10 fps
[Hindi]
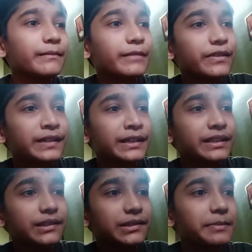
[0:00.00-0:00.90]
मैं सवेर
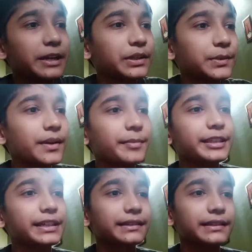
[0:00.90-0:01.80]
से इसको बैठा हूँ अभी
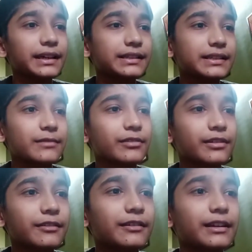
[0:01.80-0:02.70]
तक इतना अच्छे
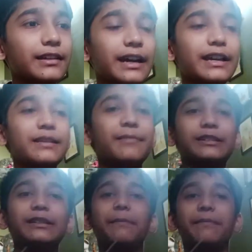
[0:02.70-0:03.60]
रिजल्ट आया नहीं पर
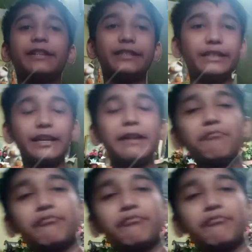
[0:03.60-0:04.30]
तब भी अच्छे है